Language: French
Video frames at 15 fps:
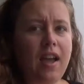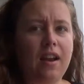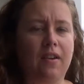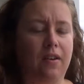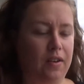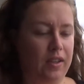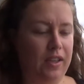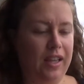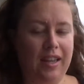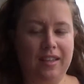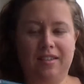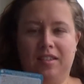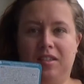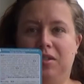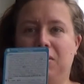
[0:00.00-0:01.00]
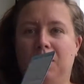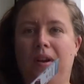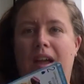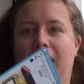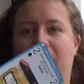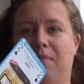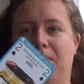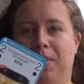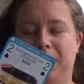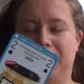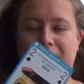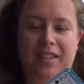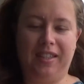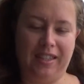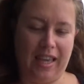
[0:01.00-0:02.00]
Alors, il est dit sur la
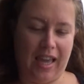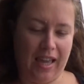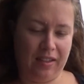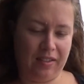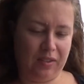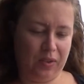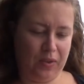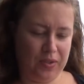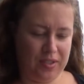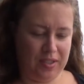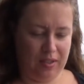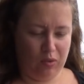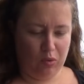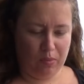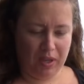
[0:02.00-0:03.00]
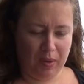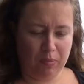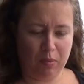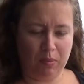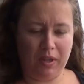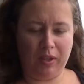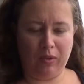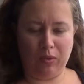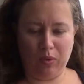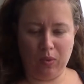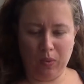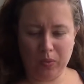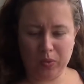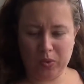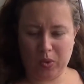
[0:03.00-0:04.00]
petite carte que c'est au prix public de
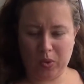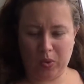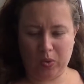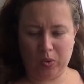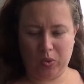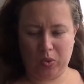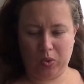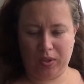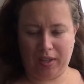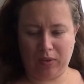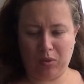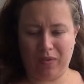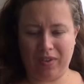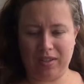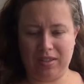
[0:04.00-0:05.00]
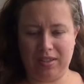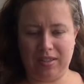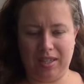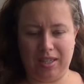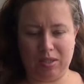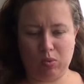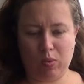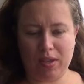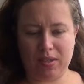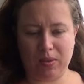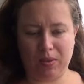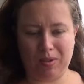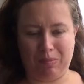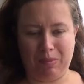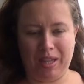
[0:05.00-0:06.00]
11,90€ les
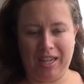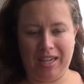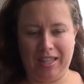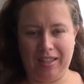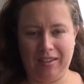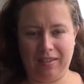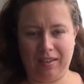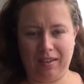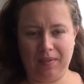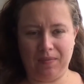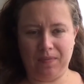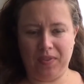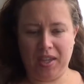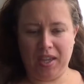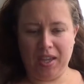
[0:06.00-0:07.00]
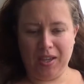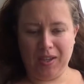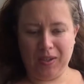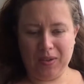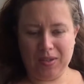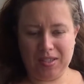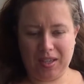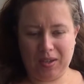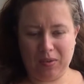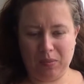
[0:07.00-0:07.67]
60 ml, que c'est